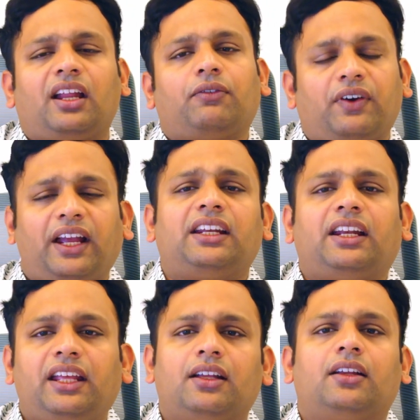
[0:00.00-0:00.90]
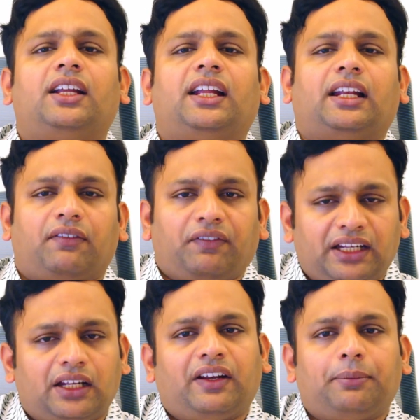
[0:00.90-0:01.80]
அண்ட் ஃபைனலி நான்
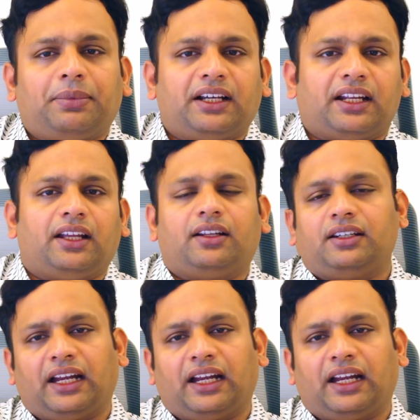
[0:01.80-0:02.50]
வீட்டில் வேலை பார்க்குறேன்